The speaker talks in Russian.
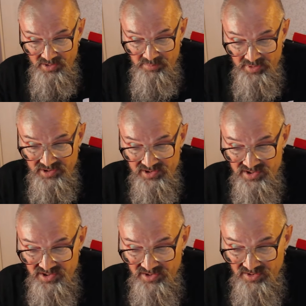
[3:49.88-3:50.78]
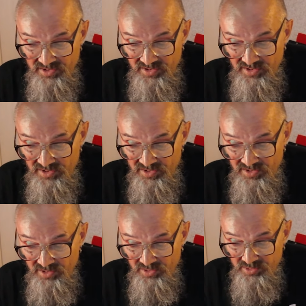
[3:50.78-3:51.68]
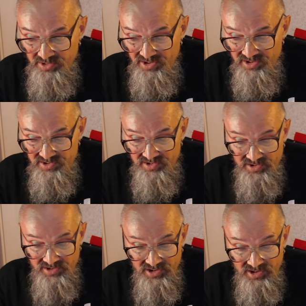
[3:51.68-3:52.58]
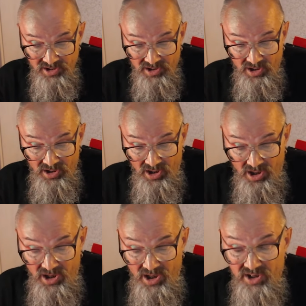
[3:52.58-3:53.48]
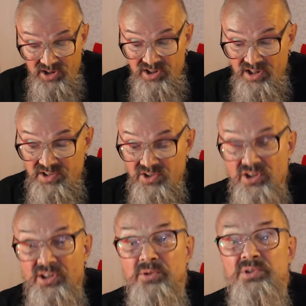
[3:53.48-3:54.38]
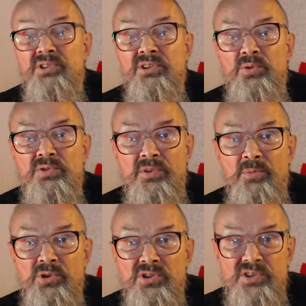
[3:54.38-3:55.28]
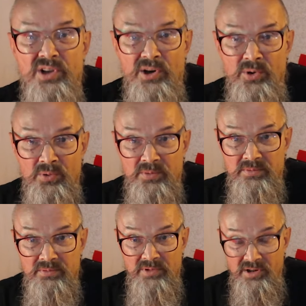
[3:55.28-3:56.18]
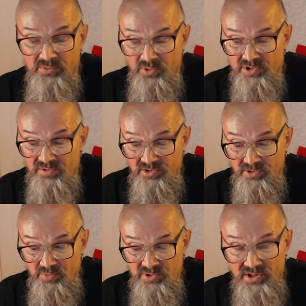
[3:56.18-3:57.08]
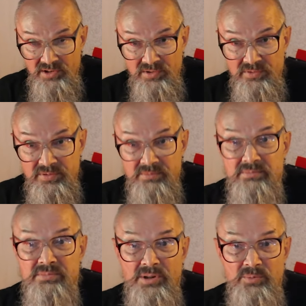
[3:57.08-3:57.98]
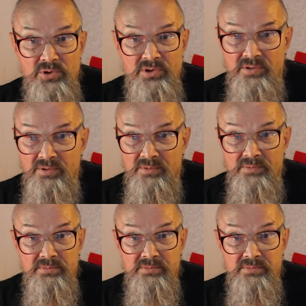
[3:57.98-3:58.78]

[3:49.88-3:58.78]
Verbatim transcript: Петерсон, Ронни Гардинер – я, к сожалению, к стыду своему не знаю о творчестве этих музыкантов, потому что